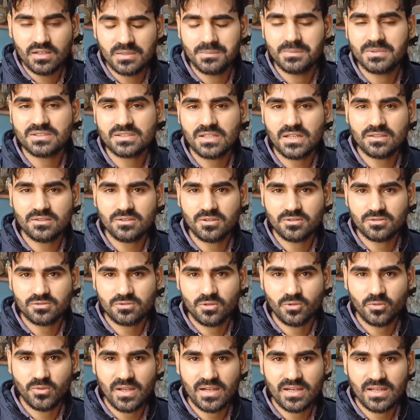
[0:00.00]
नमस्कार
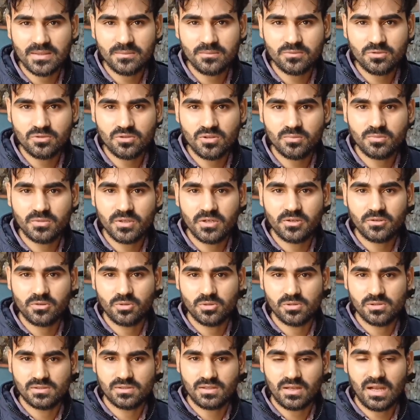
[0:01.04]
दोस्तों वेलकम टू अमरे
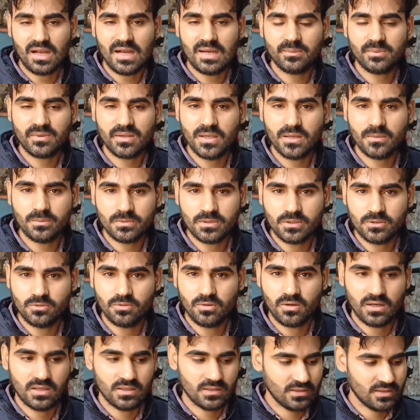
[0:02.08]
टूल्स आपकी अपनी
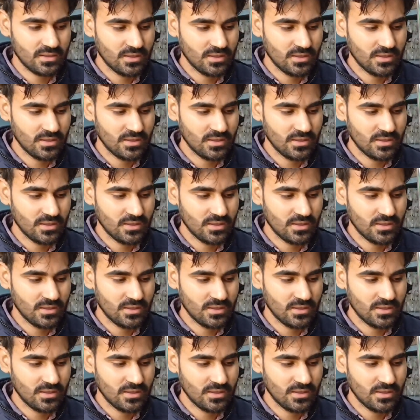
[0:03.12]
दुकान